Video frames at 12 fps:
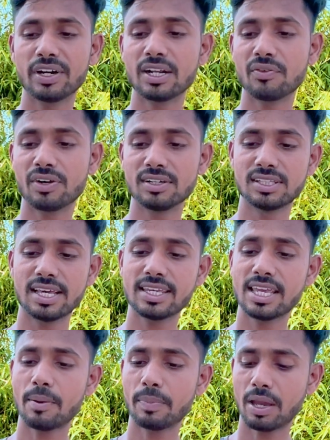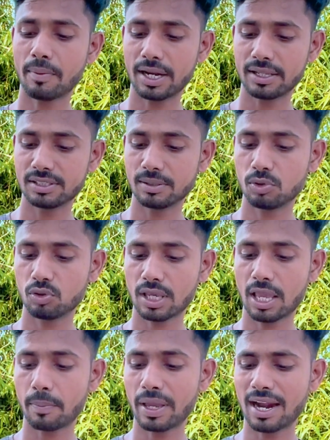एंड फ्रेंड देखिए यहाँ पे हमारा सेव्ड हो गया
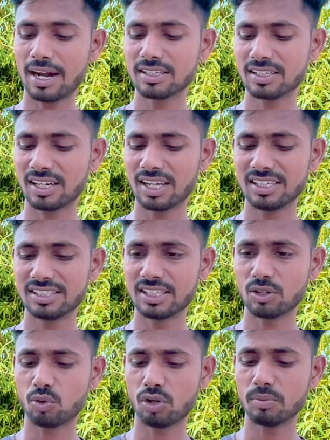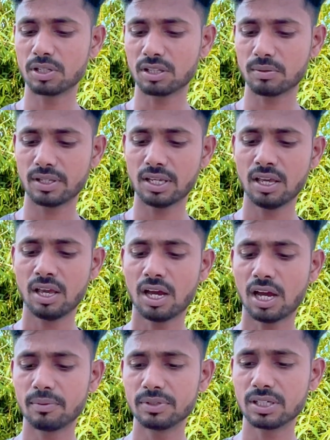यहाँ पे ऐड चल रहा है इससे कोई मतलब नहीं है
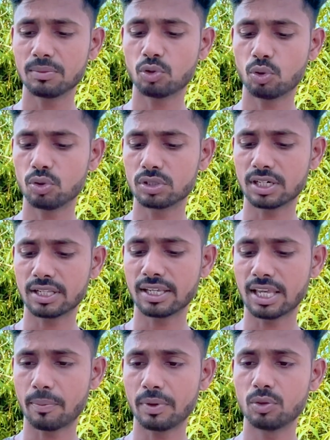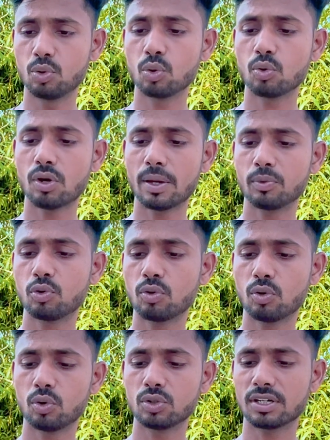अभी से हम क्लोज कर देंगे यहाँ पे दोनों ऐप को
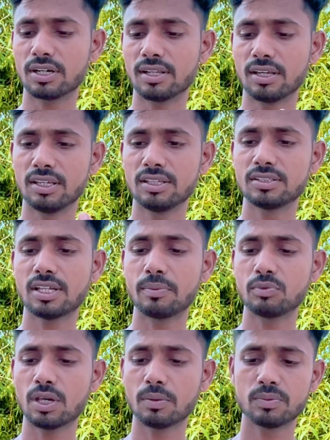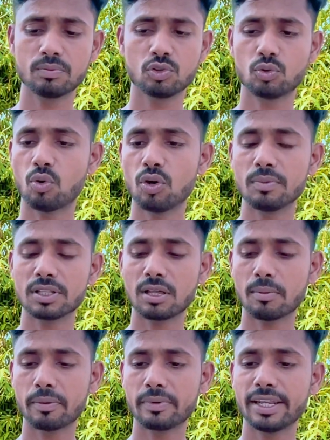क्लोज कर देंगे इस ऐप से कोई
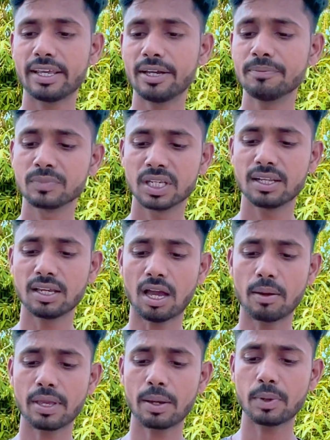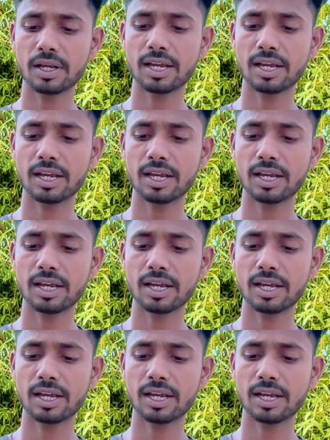मतलब अभी नहीं है ठीक है अब यहाँ पे